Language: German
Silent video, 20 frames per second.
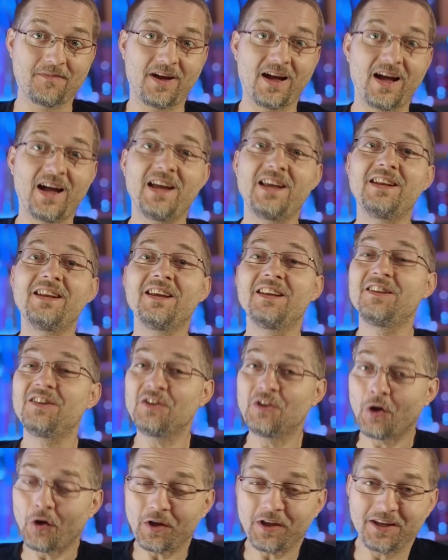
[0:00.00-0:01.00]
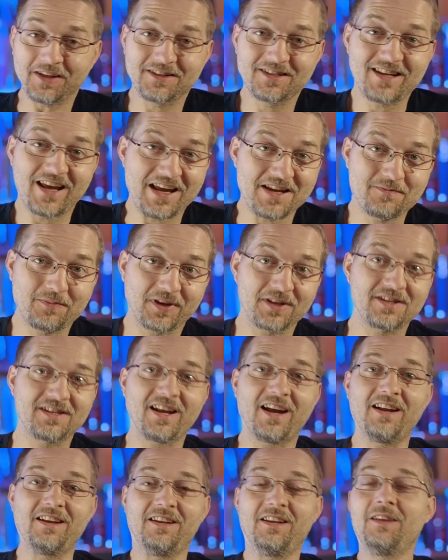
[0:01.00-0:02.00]
Eine neue Zeit bricht
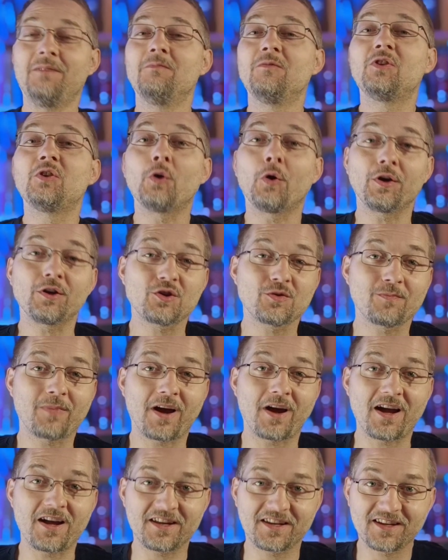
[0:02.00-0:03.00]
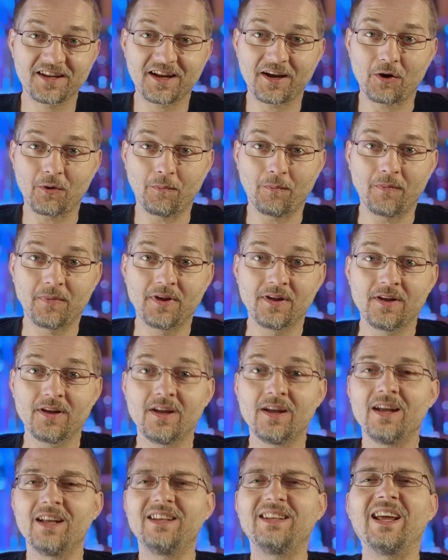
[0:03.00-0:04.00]
an im deutschsprachigen Raum.
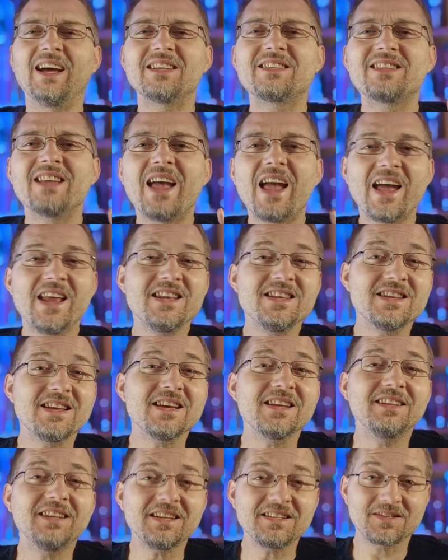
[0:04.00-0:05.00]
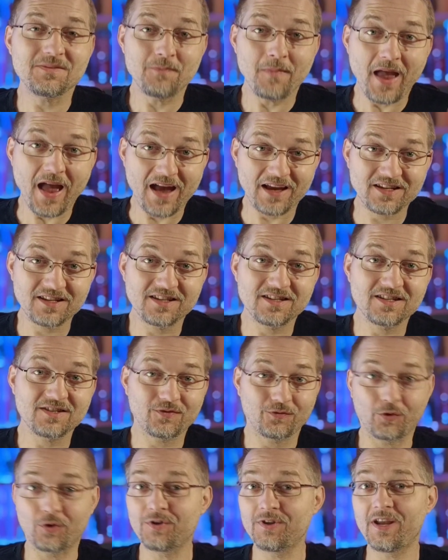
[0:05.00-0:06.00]
Das Ende des Märchens
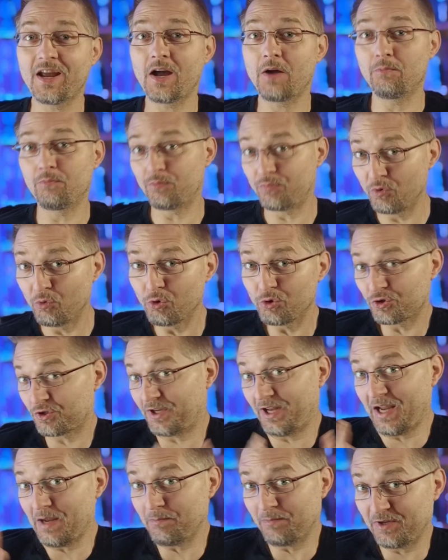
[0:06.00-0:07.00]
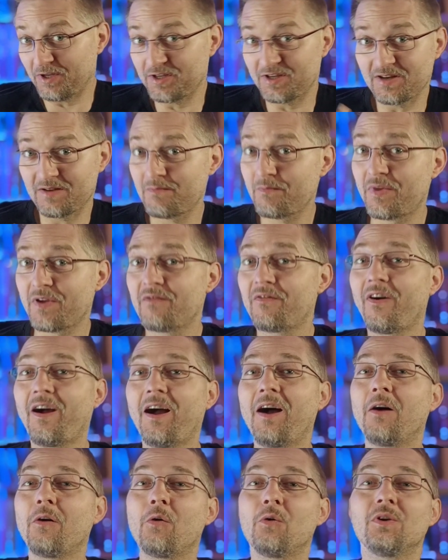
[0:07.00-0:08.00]
von der buchstäblichen
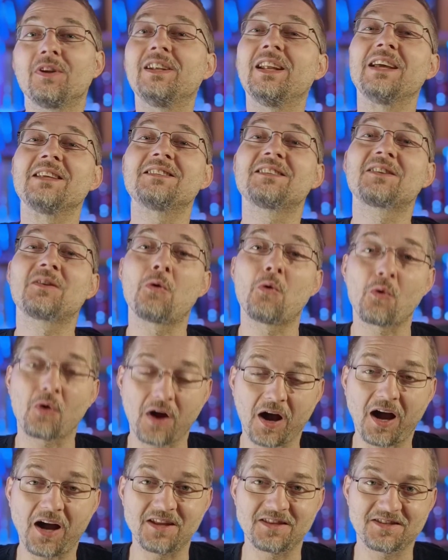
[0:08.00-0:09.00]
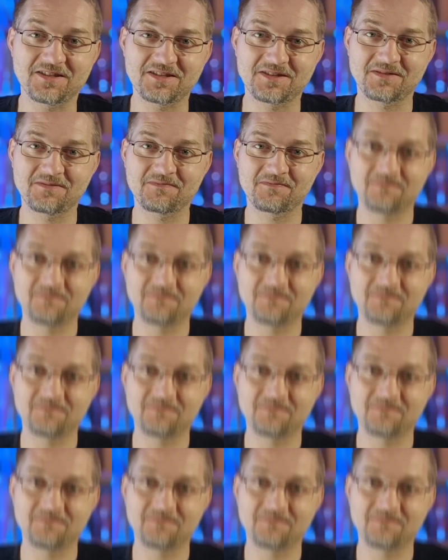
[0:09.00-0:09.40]
Bewahrung des Korans.